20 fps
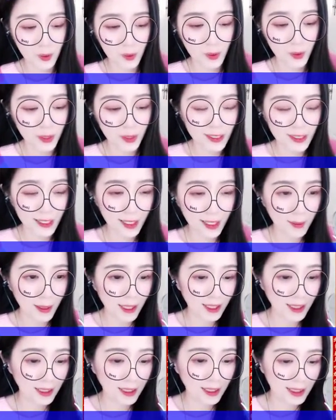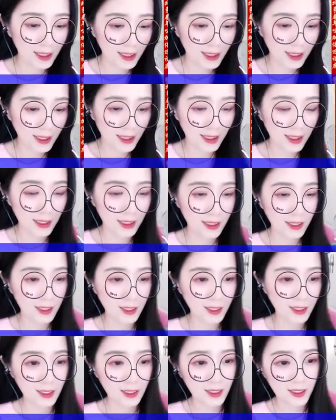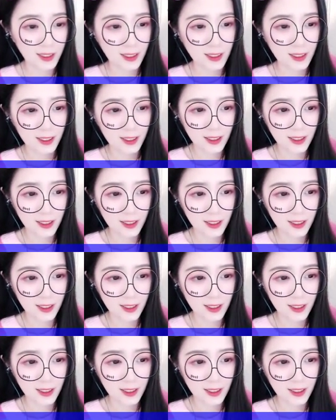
婀娜美好的身量，华贵